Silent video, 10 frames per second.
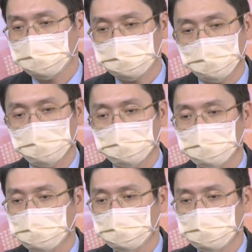要
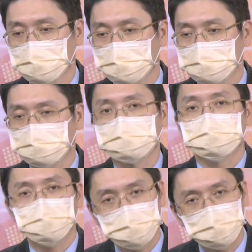到
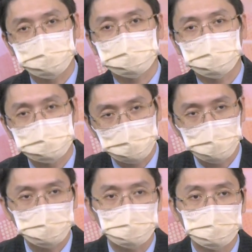十月份我才能
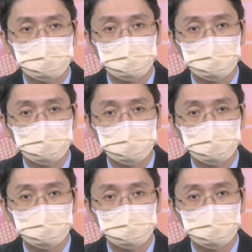交货。